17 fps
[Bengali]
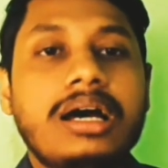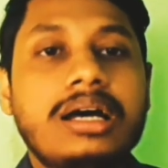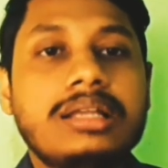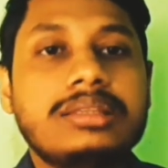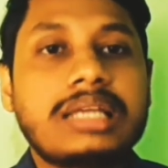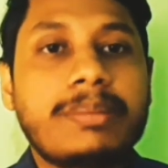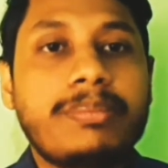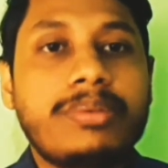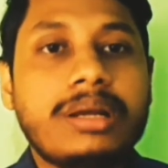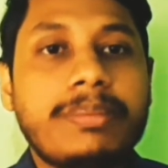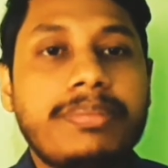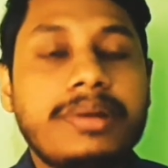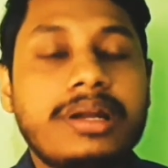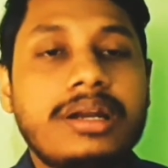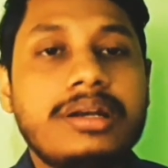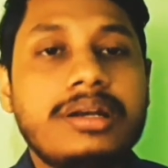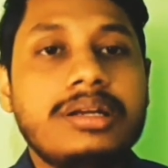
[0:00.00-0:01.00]
তারপর
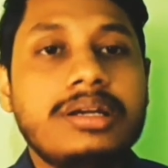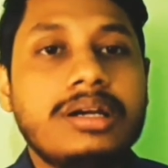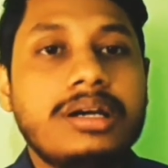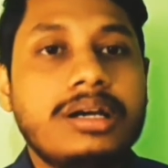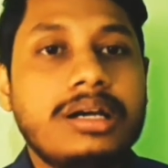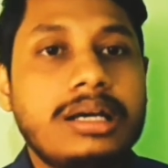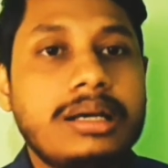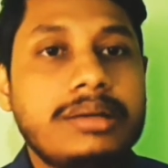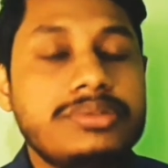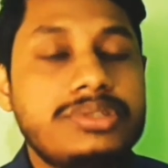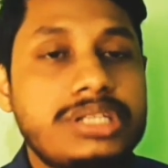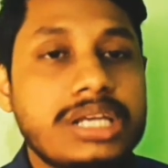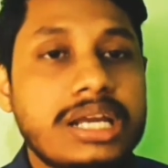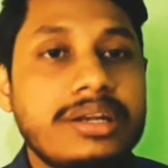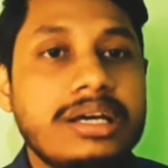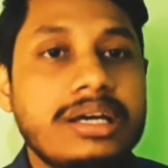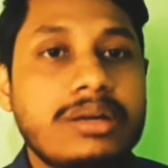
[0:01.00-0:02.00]
আপনার
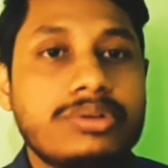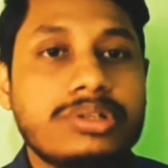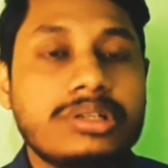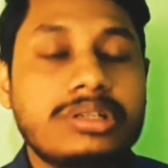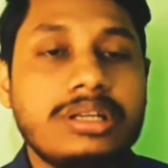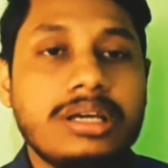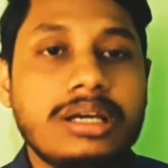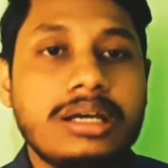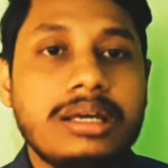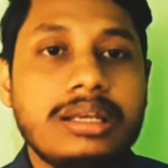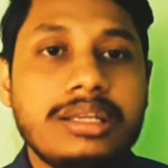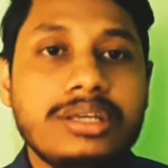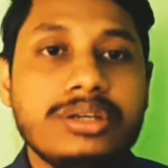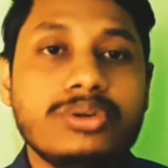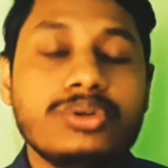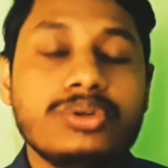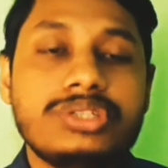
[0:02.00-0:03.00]
জেন্ডার অর্থাৎ
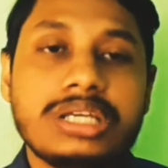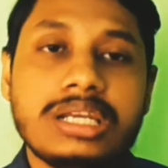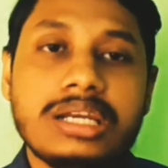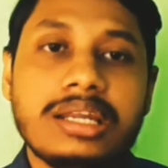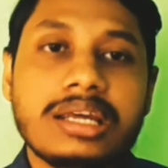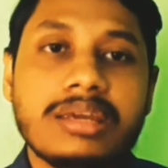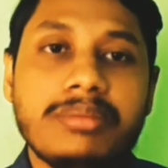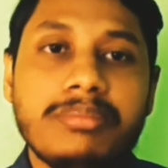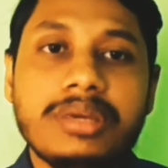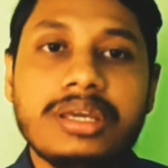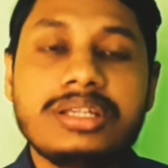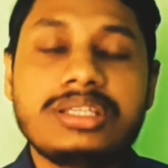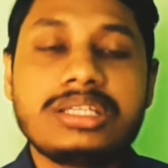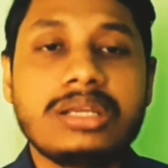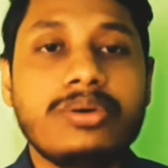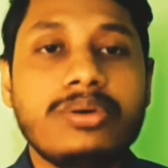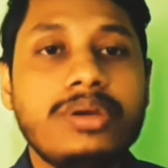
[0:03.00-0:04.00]
লিঙ্গ ছেলে নাকি মেয়ে
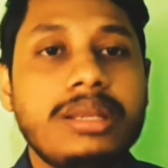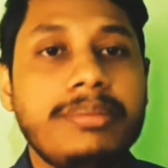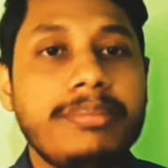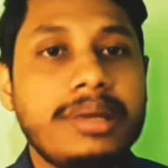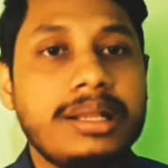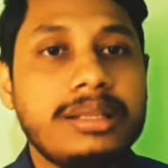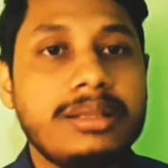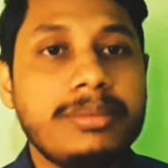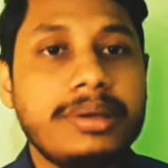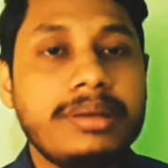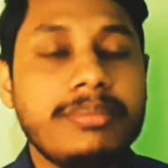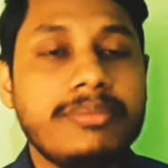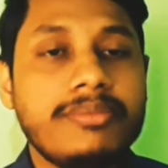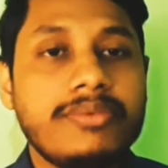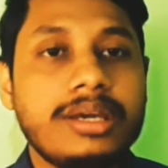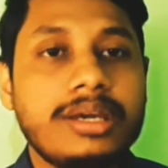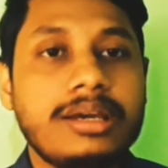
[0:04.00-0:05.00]
ছেলে হইলে মেল দিবেন
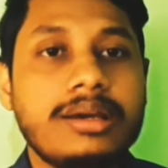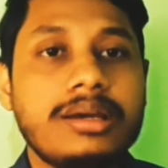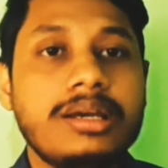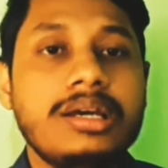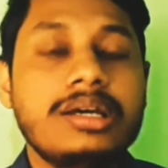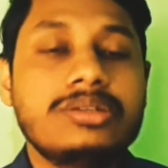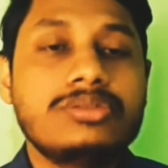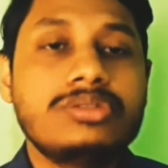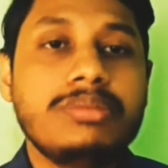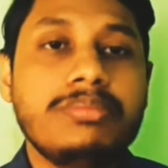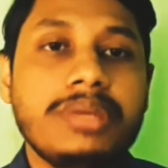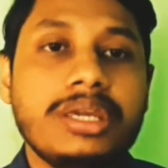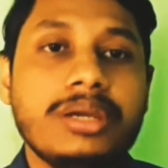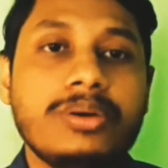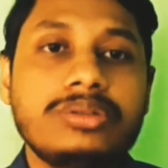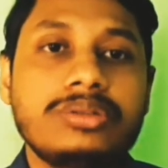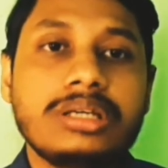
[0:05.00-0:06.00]
যদি মেয়ে
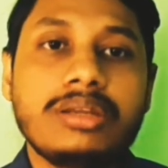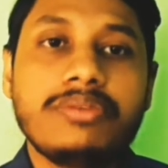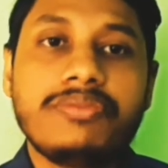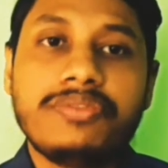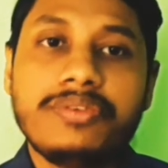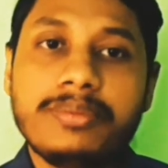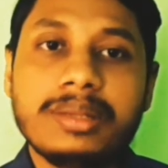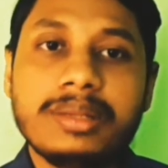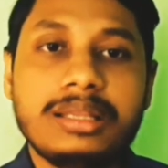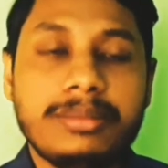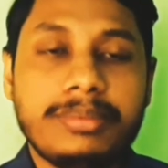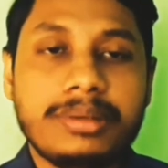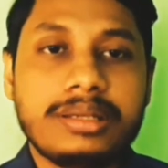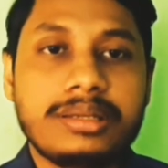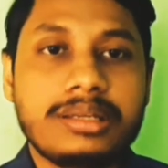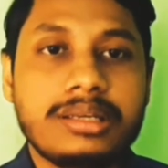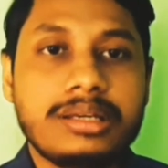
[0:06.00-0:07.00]
হন তাহলে ফিমেল
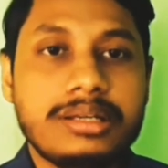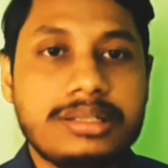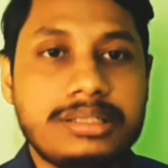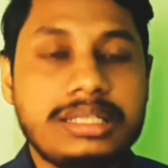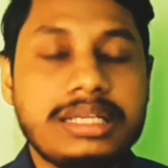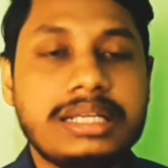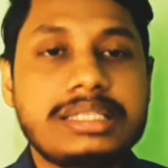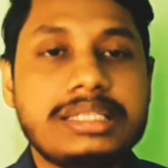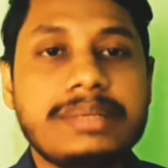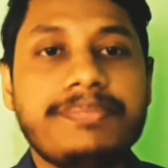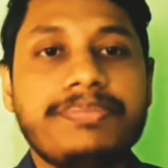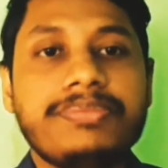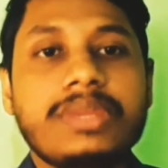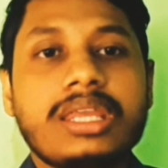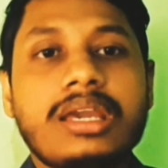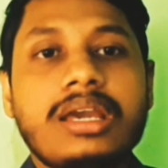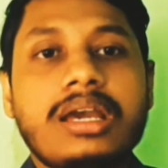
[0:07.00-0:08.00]
দিবেন ঠিক আছে
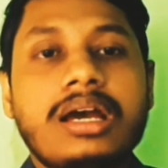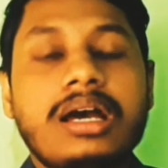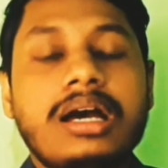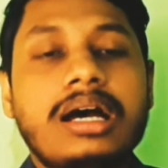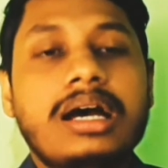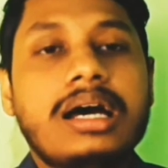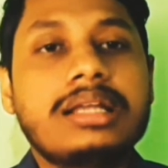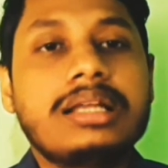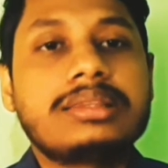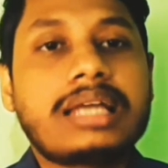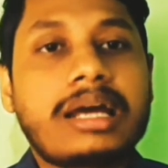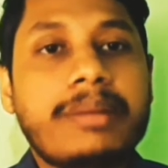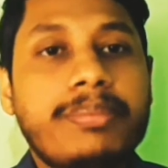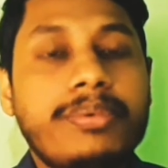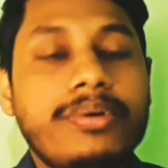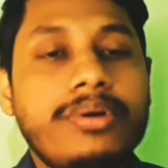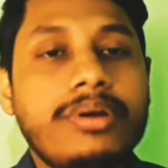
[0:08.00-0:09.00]

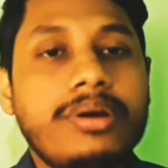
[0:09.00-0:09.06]
তারপর